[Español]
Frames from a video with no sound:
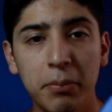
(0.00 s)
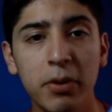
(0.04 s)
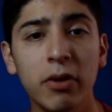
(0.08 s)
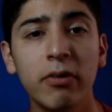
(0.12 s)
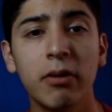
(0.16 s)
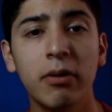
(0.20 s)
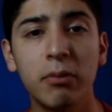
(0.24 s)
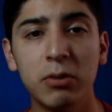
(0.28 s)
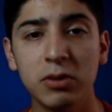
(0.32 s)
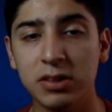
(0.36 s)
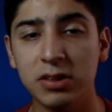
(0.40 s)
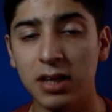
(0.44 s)

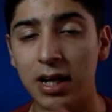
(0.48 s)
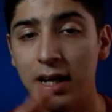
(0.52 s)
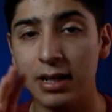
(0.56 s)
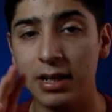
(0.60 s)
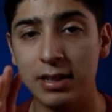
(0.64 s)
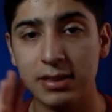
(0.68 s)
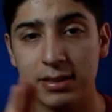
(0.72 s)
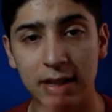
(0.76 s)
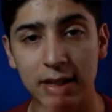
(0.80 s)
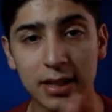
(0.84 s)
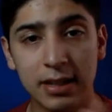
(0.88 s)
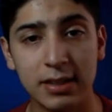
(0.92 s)
Pero vamos a
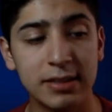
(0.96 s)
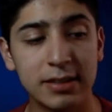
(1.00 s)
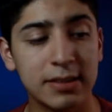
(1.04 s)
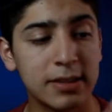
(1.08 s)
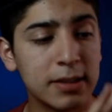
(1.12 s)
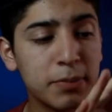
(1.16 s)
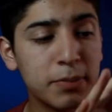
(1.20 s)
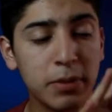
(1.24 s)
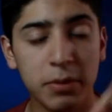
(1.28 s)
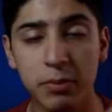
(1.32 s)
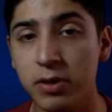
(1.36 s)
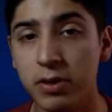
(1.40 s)
analizar en
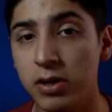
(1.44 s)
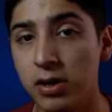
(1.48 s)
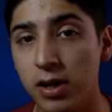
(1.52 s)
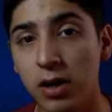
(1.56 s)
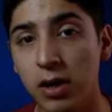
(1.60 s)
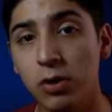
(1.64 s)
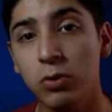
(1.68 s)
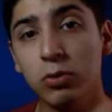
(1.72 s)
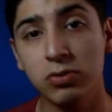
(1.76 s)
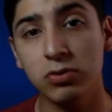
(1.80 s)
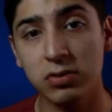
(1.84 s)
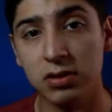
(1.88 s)
sí primero
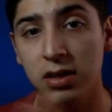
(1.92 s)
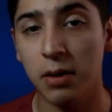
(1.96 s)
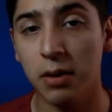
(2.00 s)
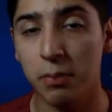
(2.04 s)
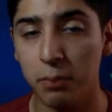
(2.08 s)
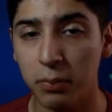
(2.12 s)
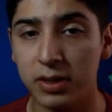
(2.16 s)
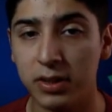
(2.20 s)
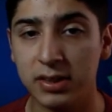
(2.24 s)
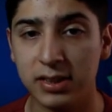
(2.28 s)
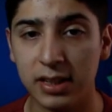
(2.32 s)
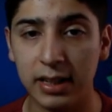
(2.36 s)
la luz y
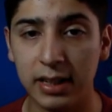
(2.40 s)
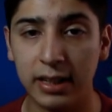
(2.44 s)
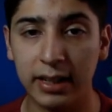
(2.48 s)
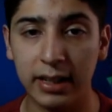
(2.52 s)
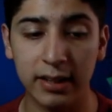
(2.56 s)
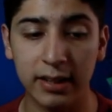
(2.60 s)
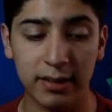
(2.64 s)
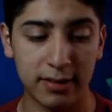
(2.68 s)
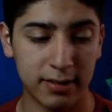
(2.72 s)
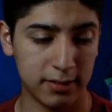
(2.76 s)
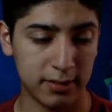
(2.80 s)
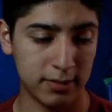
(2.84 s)
después el
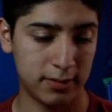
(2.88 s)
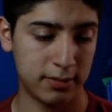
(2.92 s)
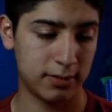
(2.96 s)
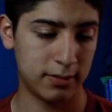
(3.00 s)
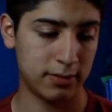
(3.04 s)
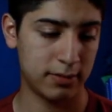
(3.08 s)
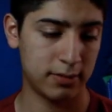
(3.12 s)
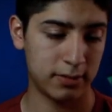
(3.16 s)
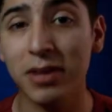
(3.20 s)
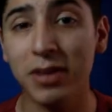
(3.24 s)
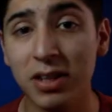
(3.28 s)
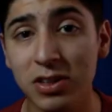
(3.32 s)
kit.
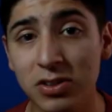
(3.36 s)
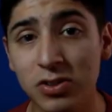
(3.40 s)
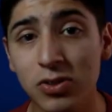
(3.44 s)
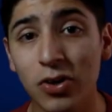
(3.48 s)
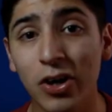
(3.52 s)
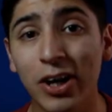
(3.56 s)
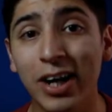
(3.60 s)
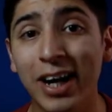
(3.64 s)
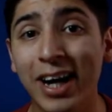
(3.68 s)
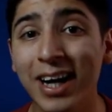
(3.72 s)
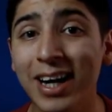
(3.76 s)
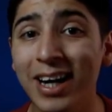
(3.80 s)
Ese
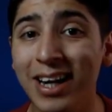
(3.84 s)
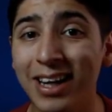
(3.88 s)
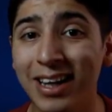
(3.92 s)
precio acá en